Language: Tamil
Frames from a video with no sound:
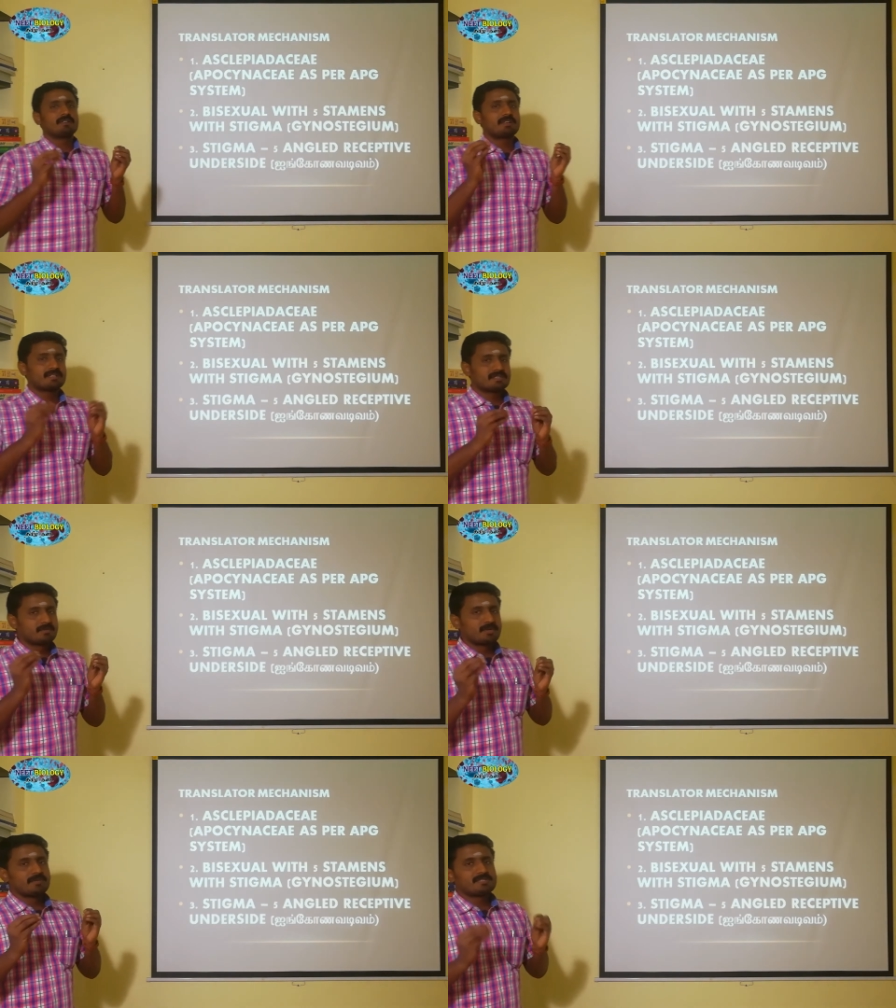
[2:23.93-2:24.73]
டெக்ஸ்ட்
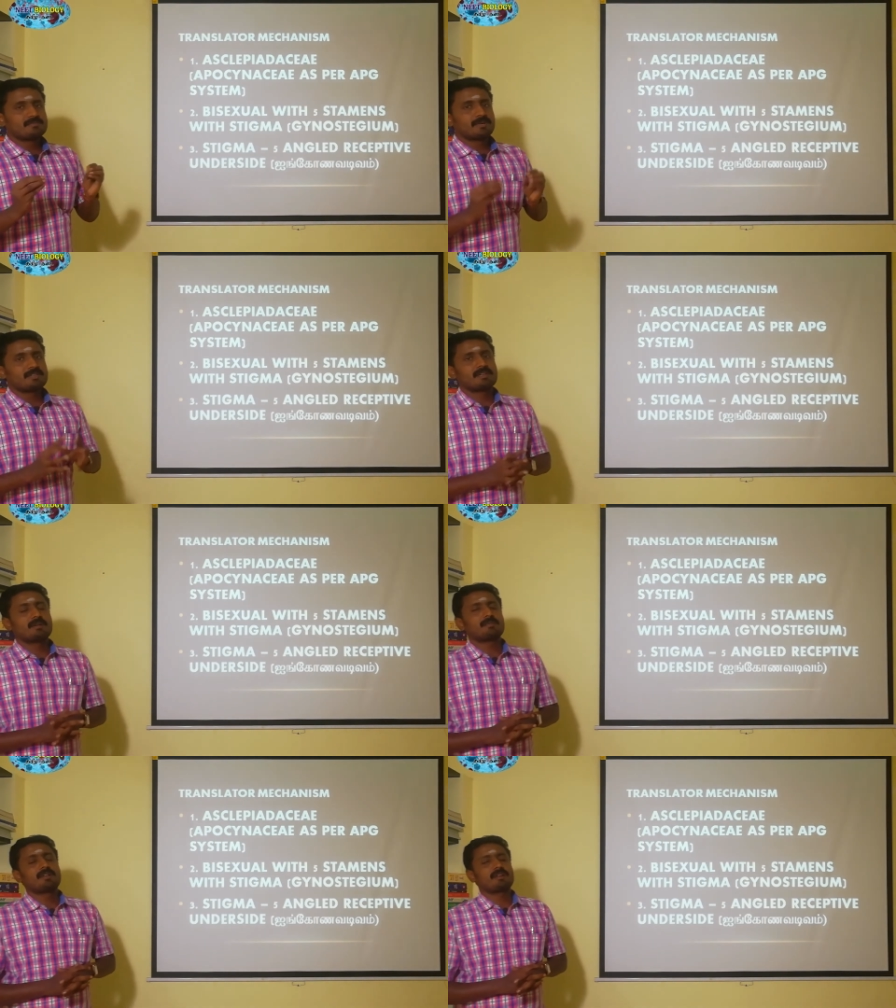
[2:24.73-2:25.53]
புக்கை வச்சு பார்த்தீங்க
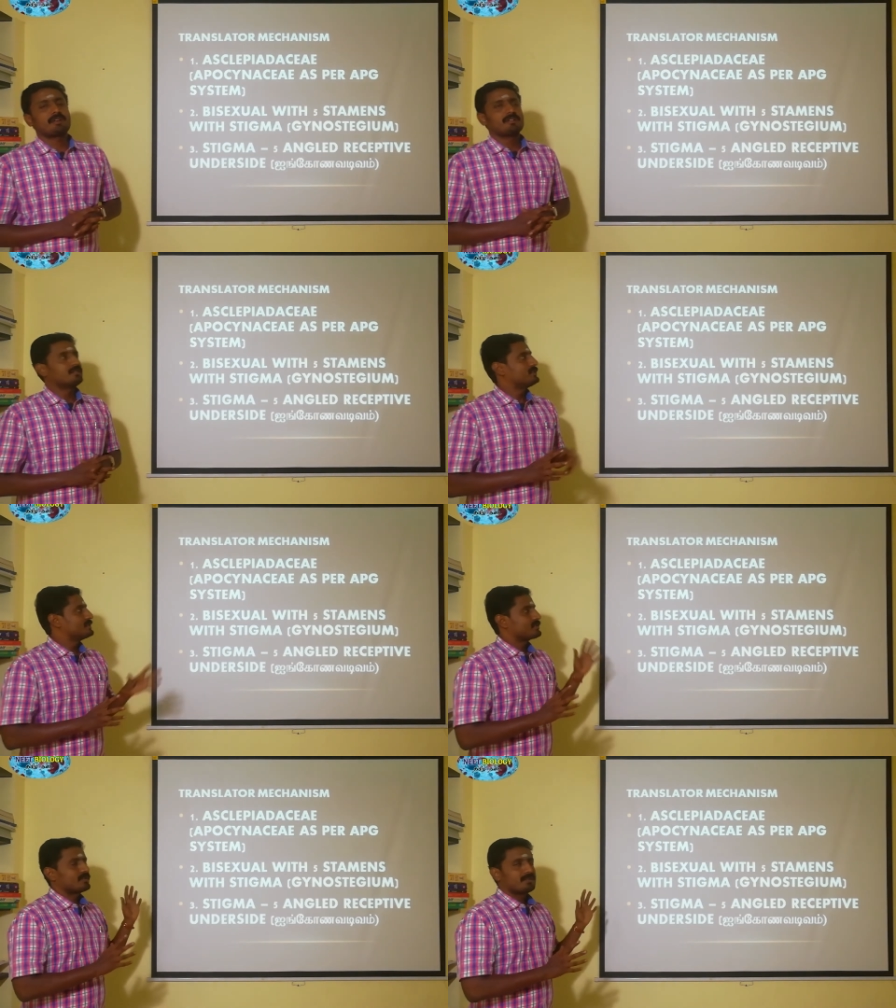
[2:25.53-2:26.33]
அப்படின்னாக்கா
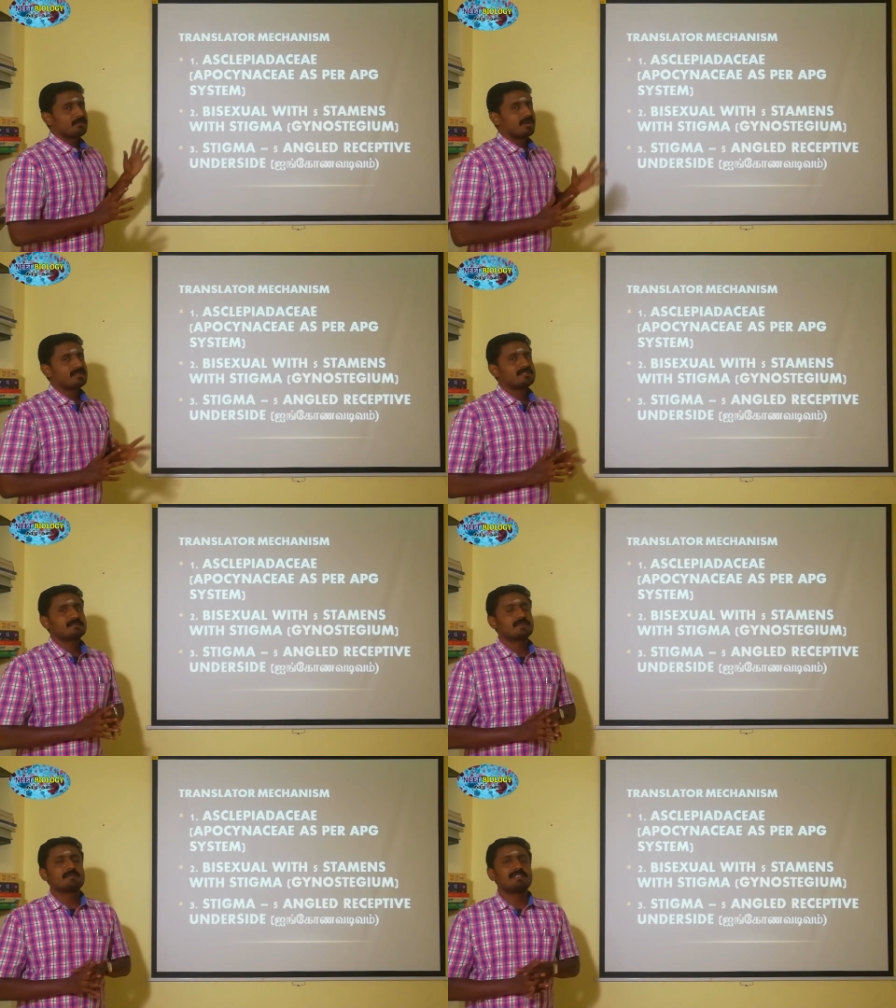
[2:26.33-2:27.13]
தீஸ் ஆர் ஆல் த பாயிண்ட்ஸ் இட்
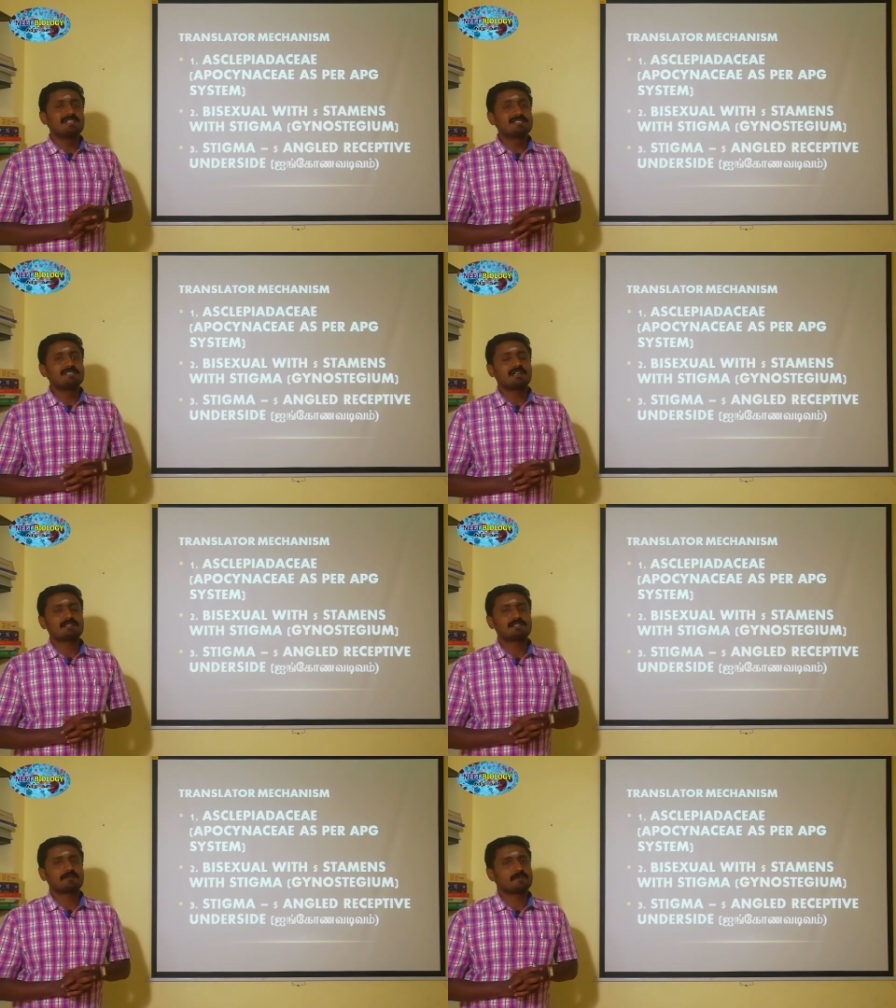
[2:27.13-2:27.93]
வில் பி ஈஸிலி
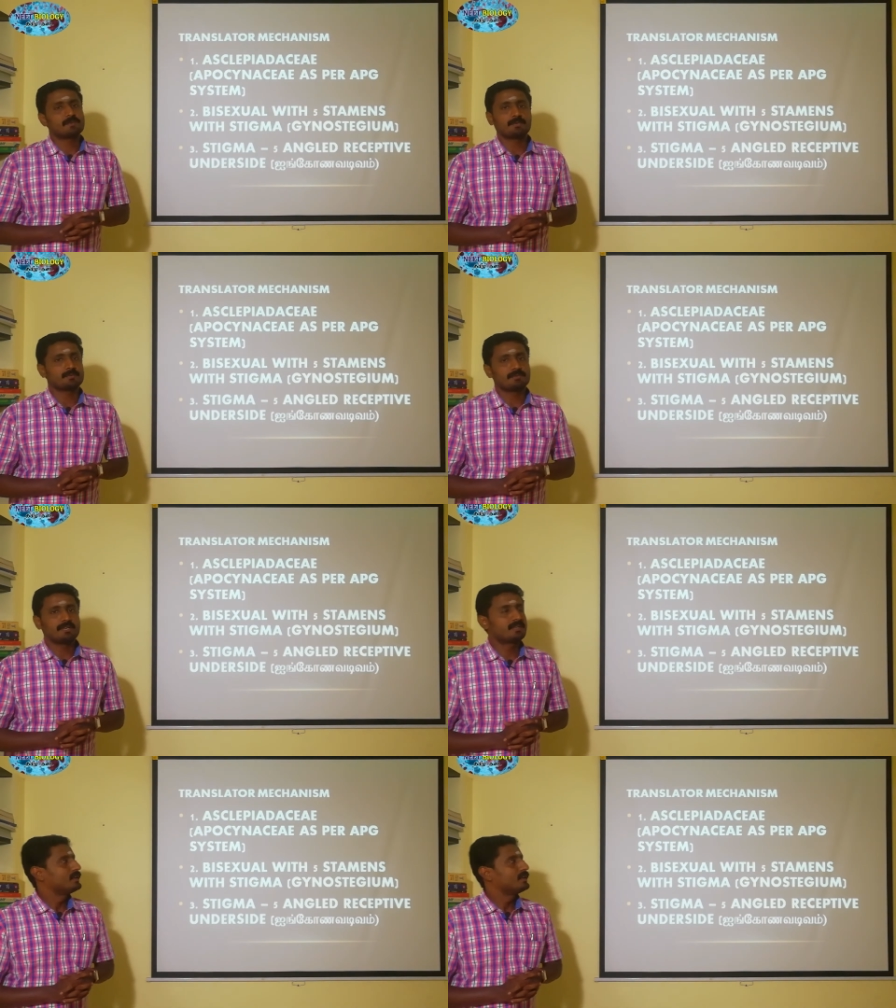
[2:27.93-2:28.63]
அண்டர்ஸ்டாண்ட் ஃபார் யூ ரைட்